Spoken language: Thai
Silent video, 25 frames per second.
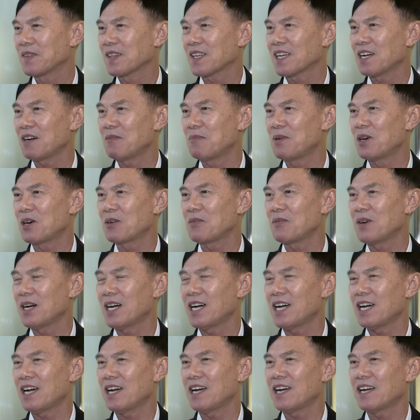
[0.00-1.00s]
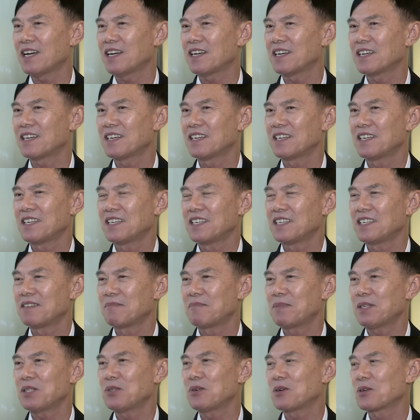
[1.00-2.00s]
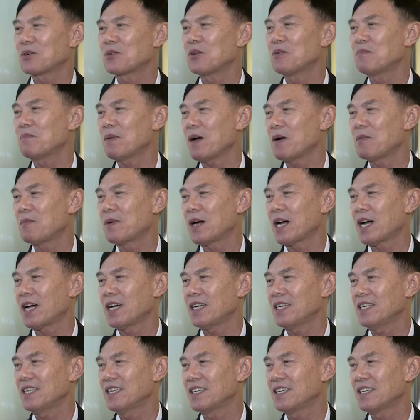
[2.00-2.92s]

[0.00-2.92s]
เขาบอกว่าไปตรวจค้นเป้าหมาย